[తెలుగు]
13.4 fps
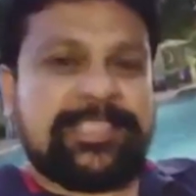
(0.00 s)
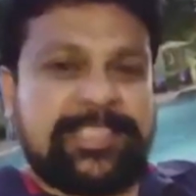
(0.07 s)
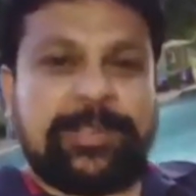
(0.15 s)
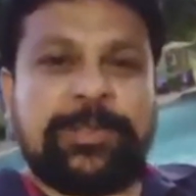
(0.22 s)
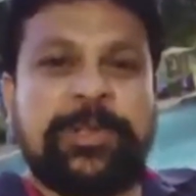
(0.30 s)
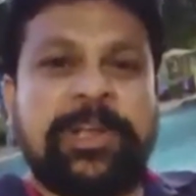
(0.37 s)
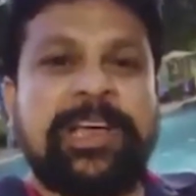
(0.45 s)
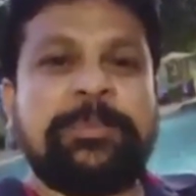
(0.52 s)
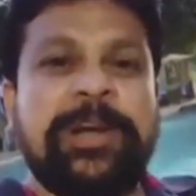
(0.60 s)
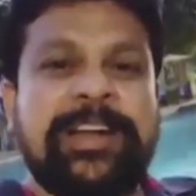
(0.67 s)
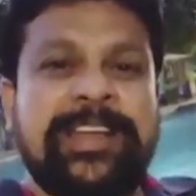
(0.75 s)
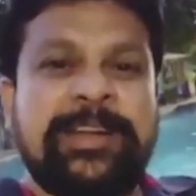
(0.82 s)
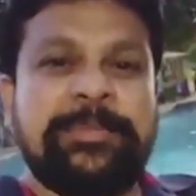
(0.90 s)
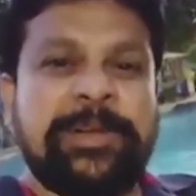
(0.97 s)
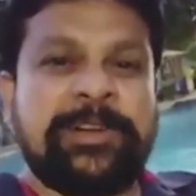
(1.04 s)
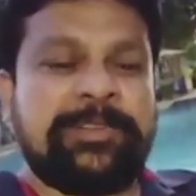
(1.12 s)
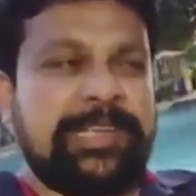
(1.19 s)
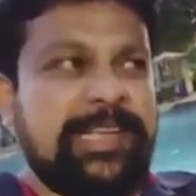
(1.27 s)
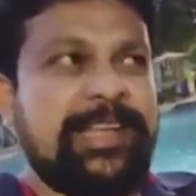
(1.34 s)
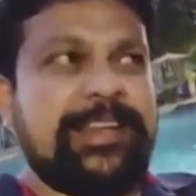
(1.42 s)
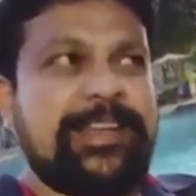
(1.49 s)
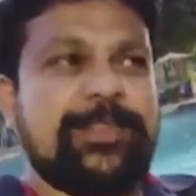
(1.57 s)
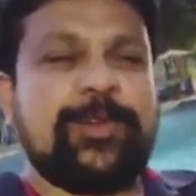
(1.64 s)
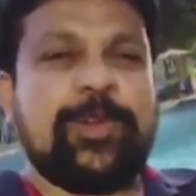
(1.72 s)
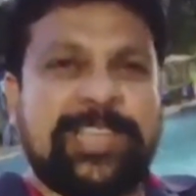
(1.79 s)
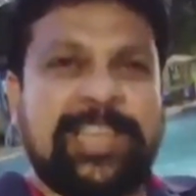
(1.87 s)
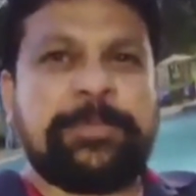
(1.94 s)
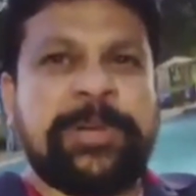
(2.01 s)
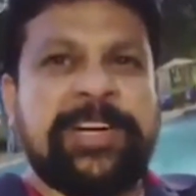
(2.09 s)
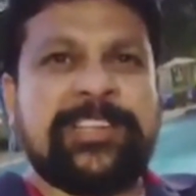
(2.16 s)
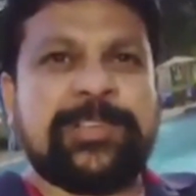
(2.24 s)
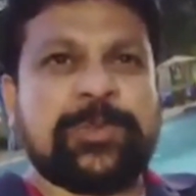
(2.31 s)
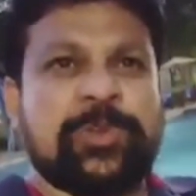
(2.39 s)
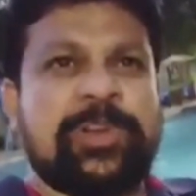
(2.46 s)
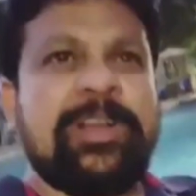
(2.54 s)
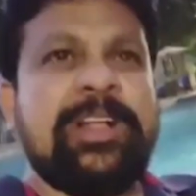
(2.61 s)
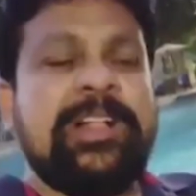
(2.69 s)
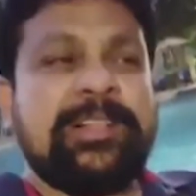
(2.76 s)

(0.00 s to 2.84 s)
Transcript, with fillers: చిరంజీవి గారి బర్త్డేని మనం ఏ రేంజ్లో సెలబ్రేట్ చేసుకున్నాం